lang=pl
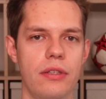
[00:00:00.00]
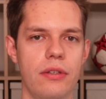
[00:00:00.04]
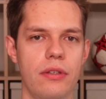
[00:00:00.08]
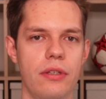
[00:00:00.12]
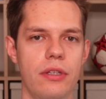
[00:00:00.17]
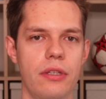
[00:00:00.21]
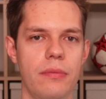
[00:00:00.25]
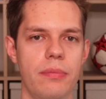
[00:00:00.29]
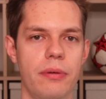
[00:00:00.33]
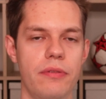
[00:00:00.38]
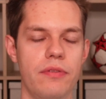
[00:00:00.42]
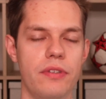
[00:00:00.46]
no
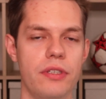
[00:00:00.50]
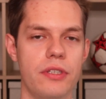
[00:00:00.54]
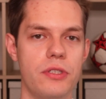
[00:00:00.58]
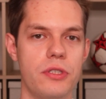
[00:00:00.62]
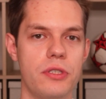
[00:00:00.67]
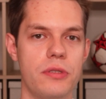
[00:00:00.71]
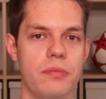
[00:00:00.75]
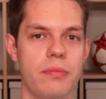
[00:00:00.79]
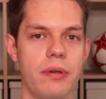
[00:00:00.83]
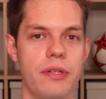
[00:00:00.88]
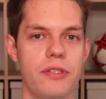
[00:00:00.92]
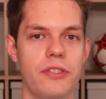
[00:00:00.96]
i pewnie
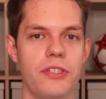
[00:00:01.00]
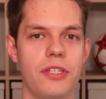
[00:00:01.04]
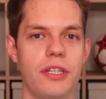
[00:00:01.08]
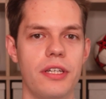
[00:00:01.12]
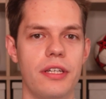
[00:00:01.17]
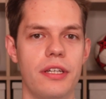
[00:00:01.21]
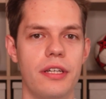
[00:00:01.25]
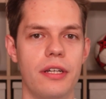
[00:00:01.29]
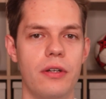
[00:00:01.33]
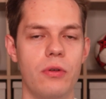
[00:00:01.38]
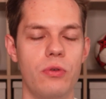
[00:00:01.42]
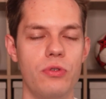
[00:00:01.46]
też
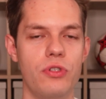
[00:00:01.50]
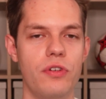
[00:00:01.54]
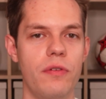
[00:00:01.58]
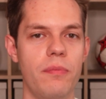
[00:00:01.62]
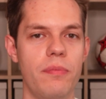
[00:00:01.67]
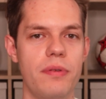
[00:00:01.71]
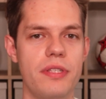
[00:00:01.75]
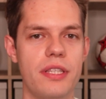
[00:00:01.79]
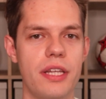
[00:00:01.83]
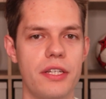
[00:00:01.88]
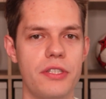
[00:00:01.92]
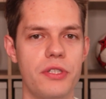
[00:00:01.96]
będzie kluczową
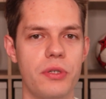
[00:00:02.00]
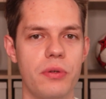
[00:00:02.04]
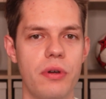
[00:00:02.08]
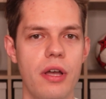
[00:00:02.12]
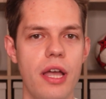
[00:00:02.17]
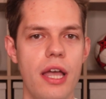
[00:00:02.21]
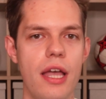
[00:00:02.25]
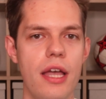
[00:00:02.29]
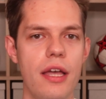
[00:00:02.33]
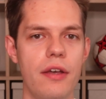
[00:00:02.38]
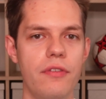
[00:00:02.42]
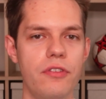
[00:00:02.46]
postacią
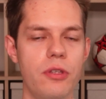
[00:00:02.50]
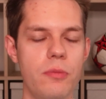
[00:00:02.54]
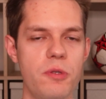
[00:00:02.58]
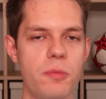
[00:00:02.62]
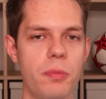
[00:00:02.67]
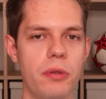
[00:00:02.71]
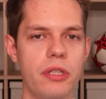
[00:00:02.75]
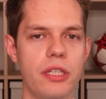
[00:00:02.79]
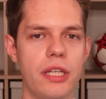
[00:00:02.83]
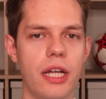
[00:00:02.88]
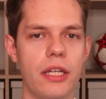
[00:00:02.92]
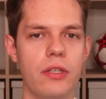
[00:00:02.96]
w tym
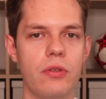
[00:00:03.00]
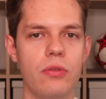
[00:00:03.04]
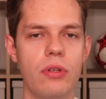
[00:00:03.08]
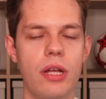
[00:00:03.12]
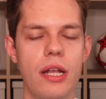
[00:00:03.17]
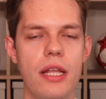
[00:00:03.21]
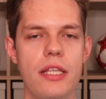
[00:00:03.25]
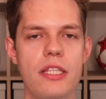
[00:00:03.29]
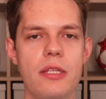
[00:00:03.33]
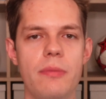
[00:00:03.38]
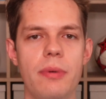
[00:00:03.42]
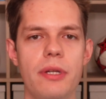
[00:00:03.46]
spotkaniu, no
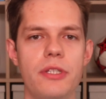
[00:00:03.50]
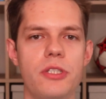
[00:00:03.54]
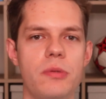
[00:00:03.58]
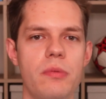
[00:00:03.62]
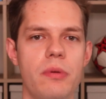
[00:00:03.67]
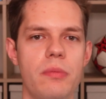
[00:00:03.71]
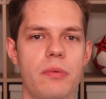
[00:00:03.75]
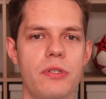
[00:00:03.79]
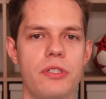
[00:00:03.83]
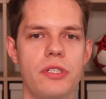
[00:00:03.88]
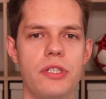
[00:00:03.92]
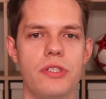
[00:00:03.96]
ale
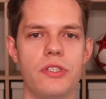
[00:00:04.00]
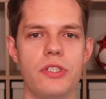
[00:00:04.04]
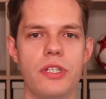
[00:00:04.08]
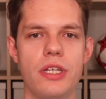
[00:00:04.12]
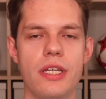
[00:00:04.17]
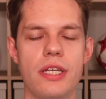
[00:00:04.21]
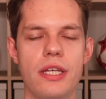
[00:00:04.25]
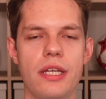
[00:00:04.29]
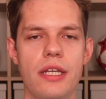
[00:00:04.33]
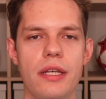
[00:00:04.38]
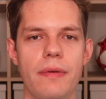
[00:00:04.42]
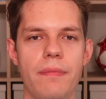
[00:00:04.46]
zobaczymy. Myślę,
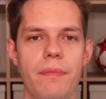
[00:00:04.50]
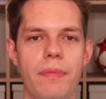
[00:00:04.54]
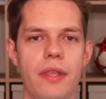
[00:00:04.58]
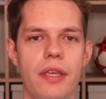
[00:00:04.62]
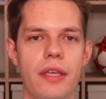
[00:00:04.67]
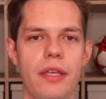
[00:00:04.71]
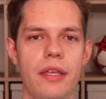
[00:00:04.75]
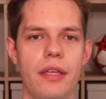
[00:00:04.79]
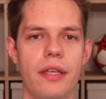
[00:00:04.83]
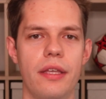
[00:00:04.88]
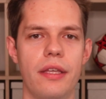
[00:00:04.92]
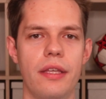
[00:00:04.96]
że
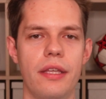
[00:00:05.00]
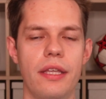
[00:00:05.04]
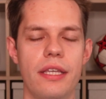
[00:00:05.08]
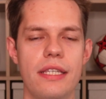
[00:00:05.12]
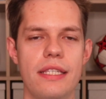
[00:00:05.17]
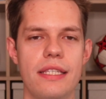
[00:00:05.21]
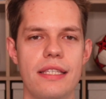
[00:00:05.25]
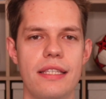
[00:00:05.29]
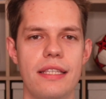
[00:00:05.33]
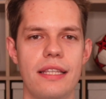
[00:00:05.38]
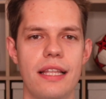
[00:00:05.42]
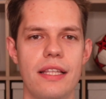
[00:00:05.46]

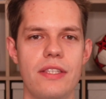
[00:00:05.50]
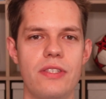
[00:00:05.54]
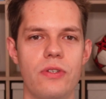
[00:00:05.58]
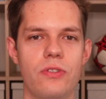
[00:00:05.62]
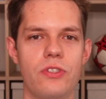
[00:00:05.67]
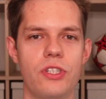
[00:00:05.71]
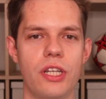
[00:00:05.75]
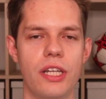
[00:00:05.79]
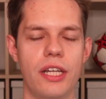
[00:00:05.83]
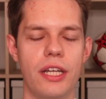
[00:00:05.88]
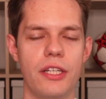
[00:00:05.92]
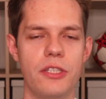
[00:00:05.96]
jest na co
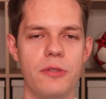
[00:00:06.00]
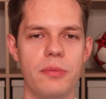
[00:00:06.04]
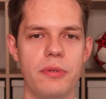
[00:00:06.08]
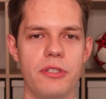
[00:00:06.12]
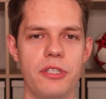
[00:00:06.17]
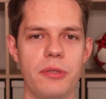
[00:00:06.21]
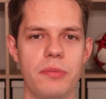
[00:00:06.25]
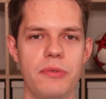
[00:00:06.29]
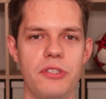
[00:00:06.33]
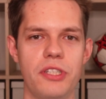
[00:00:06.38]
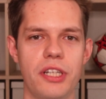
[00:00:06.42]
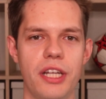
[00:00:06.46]
czekać,
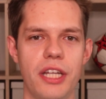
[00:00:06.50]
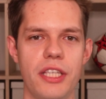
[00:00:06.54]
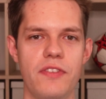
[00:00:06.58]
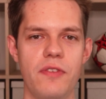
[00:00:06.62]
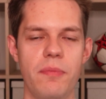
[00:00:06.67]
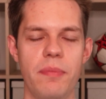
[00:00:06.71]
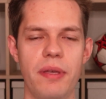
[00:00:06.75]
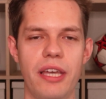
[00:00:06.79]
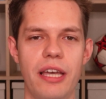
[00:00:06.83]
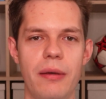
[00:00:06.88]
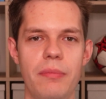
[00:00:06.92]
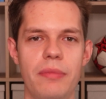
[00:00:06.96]
będziemy czekać z
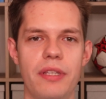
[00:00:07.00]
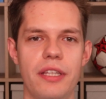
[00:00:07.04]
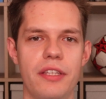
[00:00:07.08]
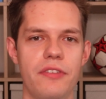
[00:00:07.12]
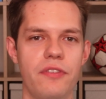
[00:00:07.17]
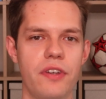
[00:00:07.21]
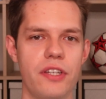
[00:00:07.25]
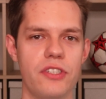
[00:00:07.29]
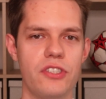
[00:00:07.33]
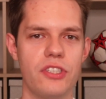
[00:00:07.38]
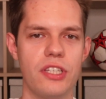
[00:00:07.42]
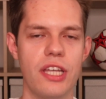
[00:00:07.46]
wypiekami na
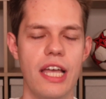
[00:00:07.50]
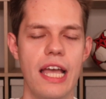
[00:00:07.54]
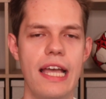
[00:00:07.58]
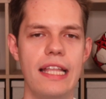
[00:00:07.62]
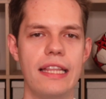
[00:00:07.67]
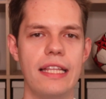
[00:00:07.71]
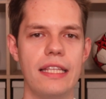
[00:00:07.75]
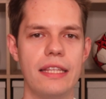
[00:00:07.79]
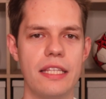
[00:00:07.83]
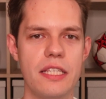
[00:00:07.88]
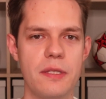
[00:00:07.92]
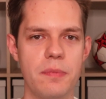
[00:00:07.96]
twarzy
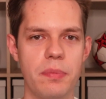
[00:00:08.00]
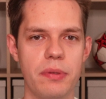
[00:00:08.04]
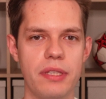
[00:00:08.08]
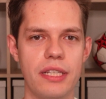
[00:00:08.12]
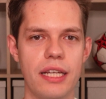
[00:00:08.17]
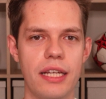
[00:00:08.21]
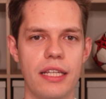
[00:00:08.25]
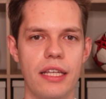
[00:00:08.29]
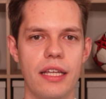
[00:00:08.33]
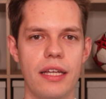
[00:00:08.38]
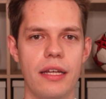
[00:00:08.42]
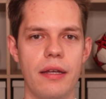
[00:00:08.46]
na te
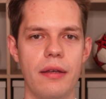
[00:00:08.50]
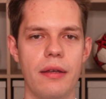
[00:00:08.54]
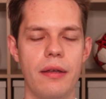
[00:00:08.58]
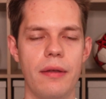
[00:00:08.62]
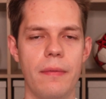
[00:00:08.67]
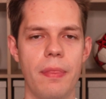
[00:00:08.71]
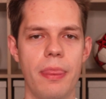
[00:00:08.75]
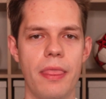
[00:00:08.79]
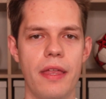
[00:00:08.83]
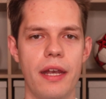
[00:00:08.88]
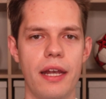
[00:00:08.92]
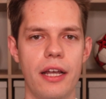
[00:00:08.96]
spotkania
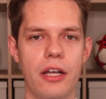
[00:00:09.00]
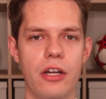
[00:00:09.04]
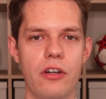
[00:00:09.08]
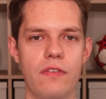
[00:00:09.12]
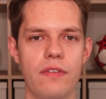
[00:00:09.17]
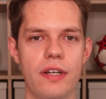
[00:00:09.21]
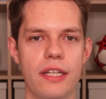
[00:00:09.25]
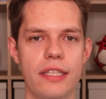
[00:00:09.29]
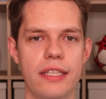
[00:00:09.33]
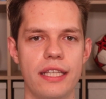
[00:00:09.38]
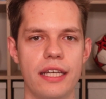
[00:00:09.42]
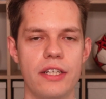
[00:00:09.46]

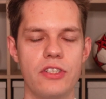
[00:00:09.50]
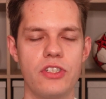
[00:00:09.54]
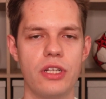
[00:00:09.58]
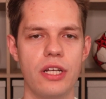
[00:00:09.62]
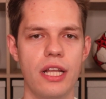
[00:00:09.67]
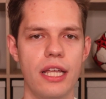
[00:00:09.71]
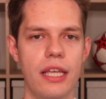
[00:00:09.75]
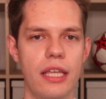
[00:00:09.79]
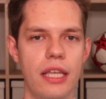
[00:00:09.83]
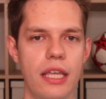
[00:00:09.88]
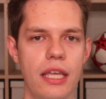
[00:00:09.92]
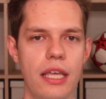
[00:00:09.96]
Rakowa, a także
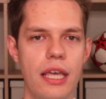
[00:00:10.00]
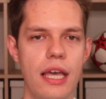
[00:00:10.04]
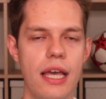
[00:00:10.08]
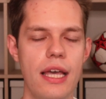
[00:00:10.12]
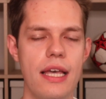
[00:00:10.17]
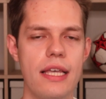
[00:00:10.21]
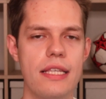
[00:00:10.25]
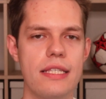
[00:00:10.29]
Legii.